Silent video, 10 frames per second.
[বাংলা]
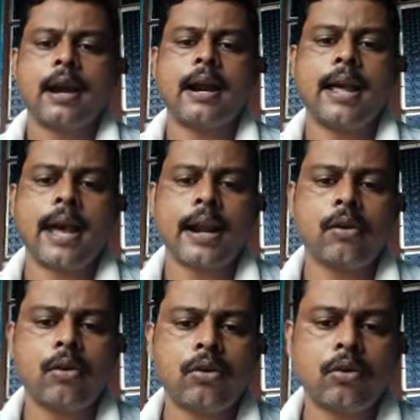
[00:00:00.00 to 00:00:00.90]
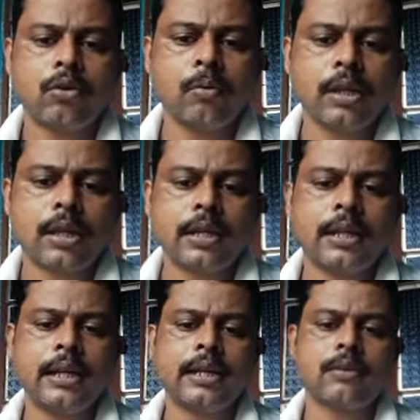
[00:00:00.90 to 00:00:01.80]
আর এখন তুমি
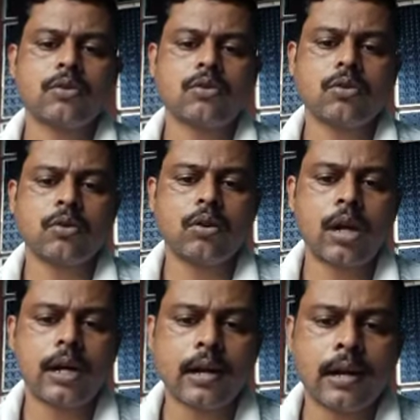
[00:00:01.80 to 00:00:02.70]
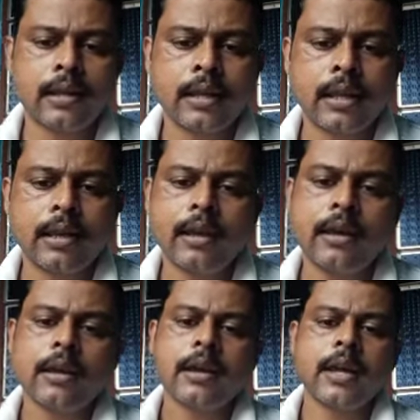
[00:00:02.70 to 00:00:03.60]
তাদেরই শোষণ করা টাকা দিয়ে
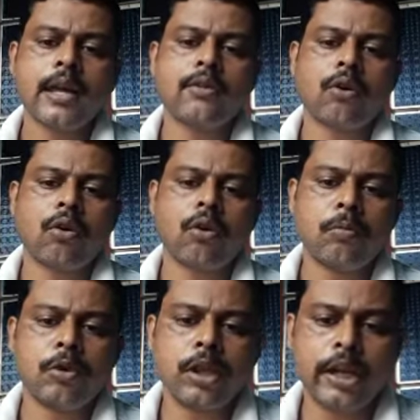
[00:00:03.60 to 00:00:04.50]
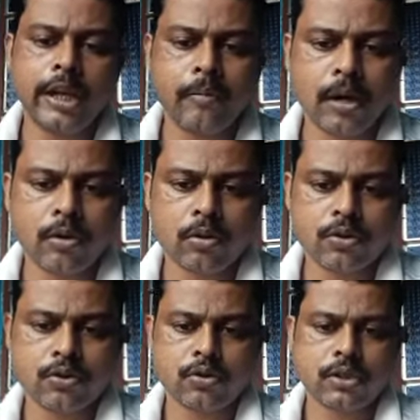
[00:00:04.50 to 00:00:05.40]
এই স্বর্ণ মন্দির নির্মাণ
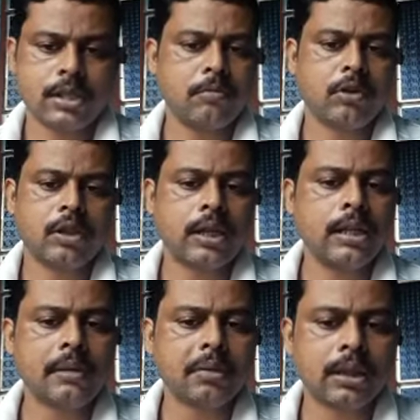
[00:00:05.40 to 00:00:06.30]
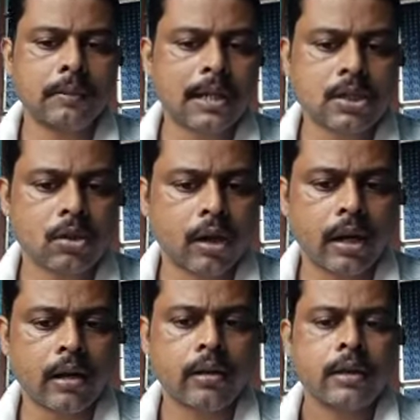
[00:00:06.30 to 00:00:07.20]
করেছো সে মন্দিরে দেবতা বাস করে
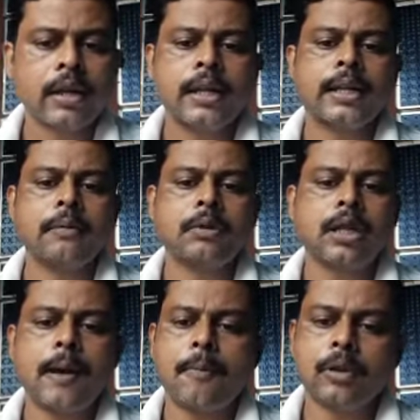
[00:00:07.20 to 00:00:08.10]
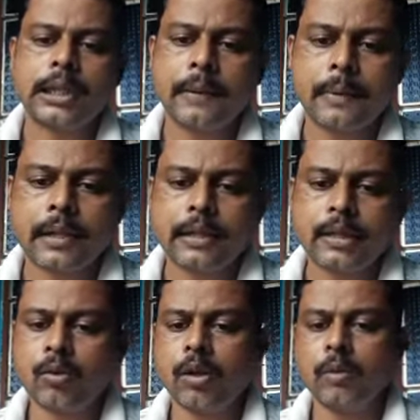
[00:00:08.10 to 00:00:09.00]
না দেবতা পথের প্রান্তে
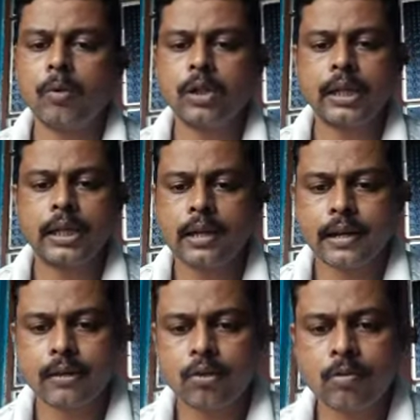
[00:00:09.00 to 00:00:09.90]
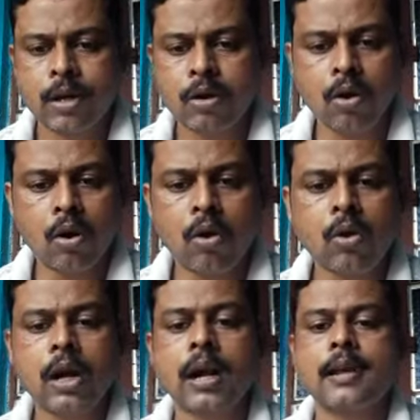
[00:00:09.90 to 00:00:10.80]
ধুলির মধ্যেই থাকে তোমার
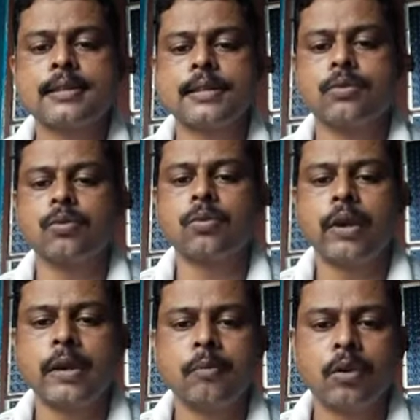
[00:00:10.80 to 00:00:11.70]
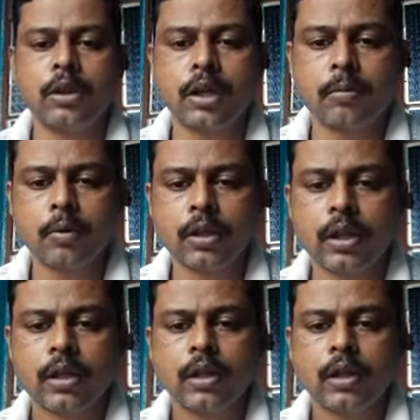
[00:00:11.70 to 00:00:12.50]
অহংকার আছে শুধু এই মন্দিরের মধ্যে